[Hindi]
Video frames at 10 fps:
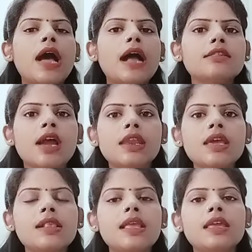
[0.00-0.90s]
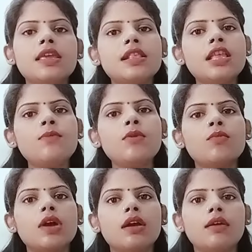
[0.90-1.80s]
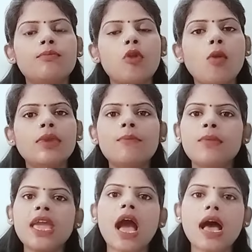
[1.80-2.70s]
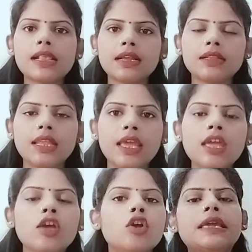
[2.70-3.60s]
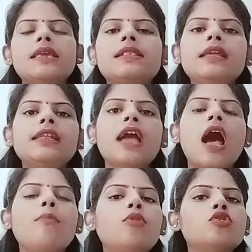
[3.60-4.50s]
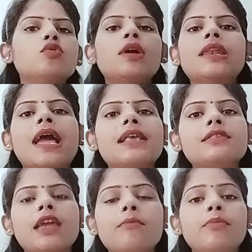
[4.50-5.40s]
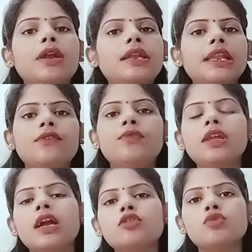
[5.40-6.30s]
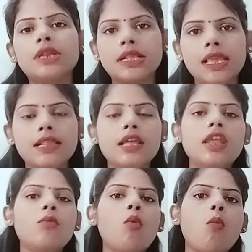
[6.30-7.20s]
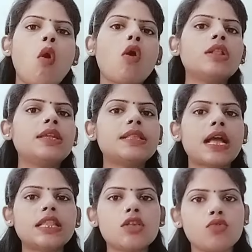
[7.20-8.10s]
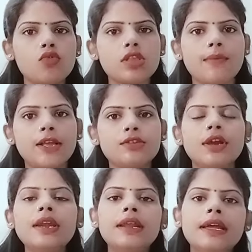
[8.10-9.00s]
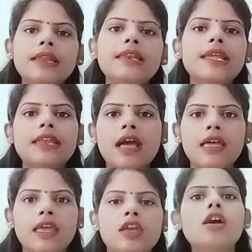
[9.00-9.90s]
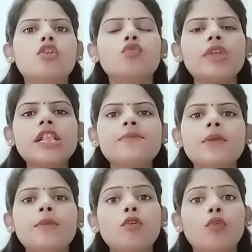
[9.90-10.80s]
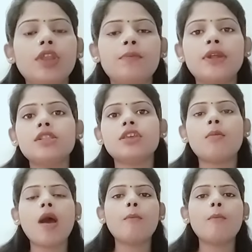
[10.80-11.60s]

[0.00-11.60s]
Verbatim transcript: अचानक से किसी भी प्रॉब्लम में आ सकते हैं इसीलिए आपको जो है लास्ट टाइम पर डिलीवरी का जो डिसीजन है वो बहुत ही ज्यादा सोच समझ कर लेना है ट्विंस बेबी होने पर जब आप